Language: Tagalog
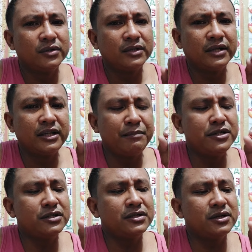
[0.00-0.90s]

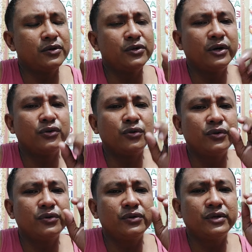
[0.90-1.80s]
nagnipis daw yung ano ko
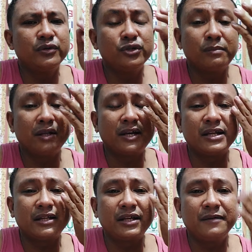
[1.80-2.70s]
yung ano sa mata
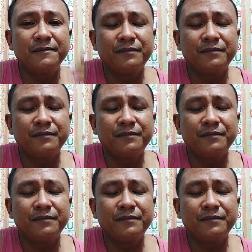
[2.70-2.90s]
natin